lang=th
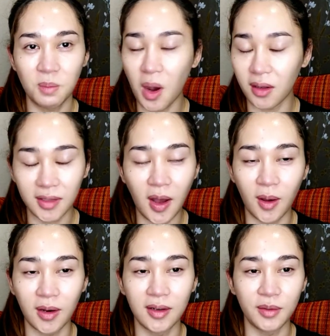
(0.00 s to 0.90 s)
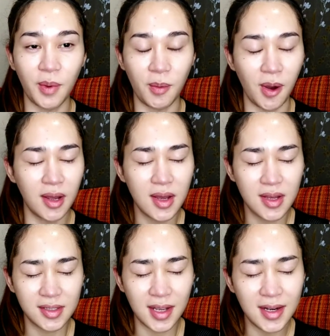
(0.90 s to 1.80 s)
บอกต่อเลยแบบว่า
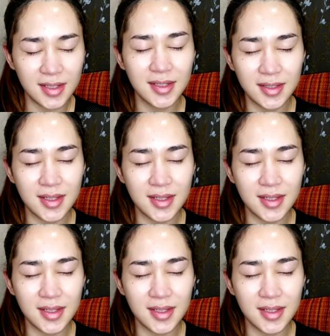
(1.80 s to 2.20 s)
ใช้ดีจ